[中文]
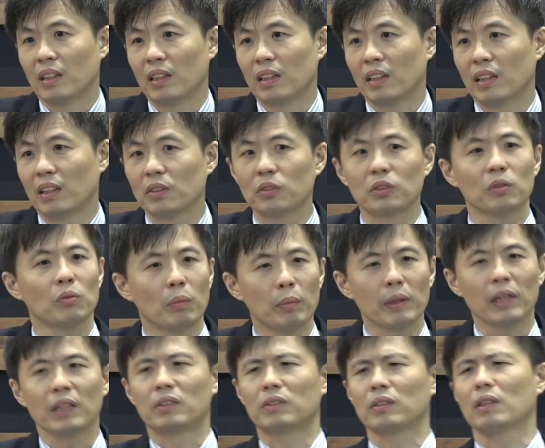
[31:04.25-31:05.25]
呃，有时候我们
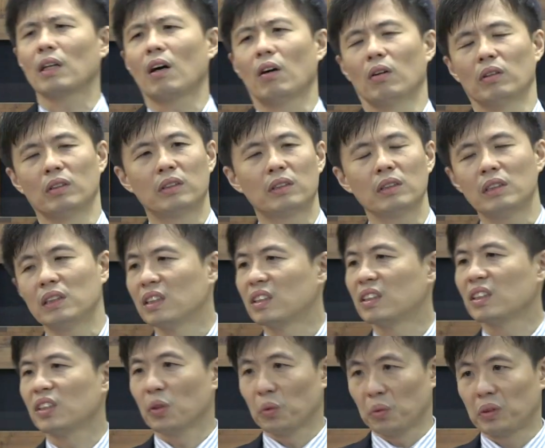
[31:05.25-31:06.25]
也知道自己
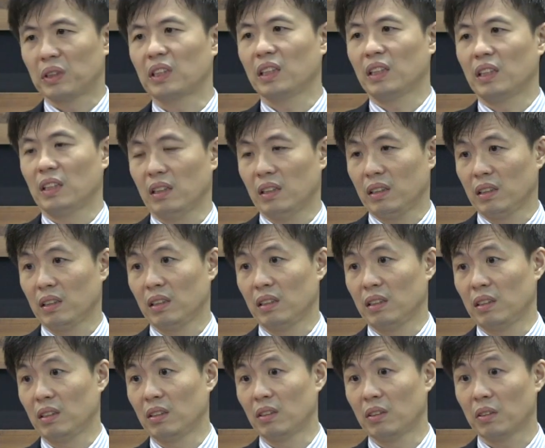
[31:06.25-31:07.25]
是有限的，
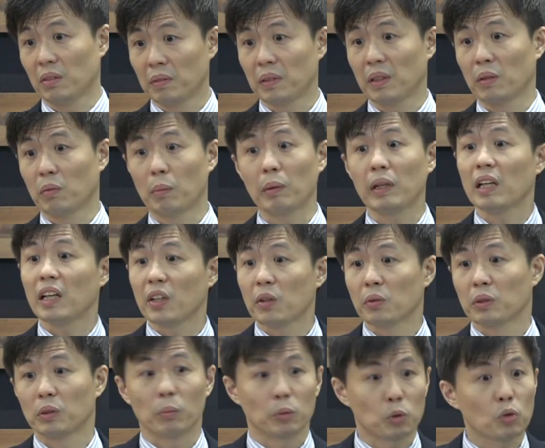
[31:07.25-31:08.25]
嗯，对不对？我们也有
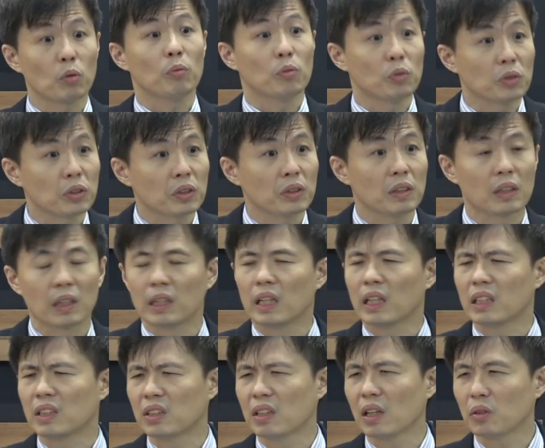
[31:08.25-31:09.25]
我们做牧师的人也
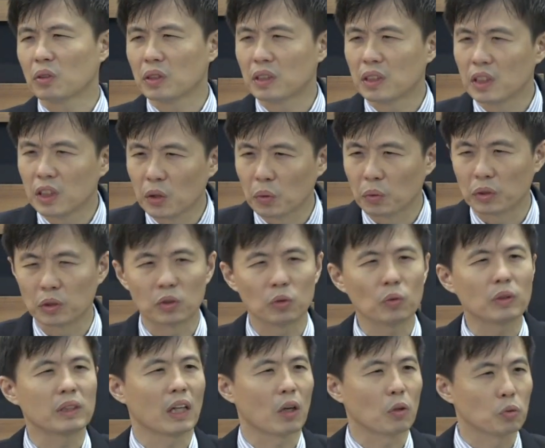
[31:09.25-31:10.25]
知道自己有，做
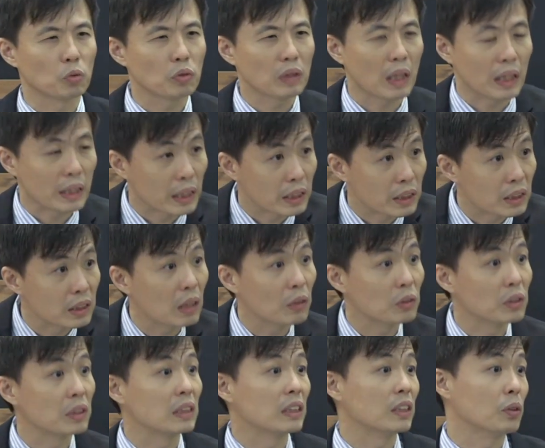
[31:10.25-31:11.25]
小组长也知道
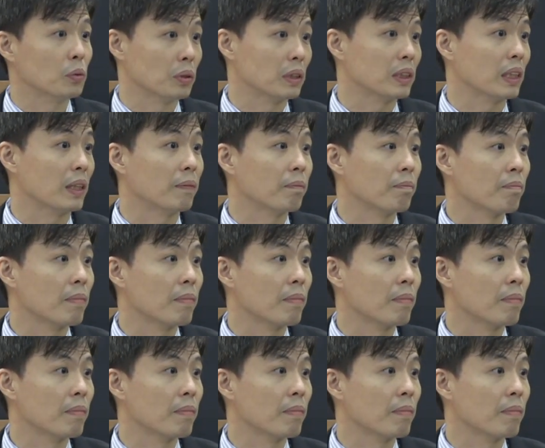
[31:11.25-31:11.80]
自己有限。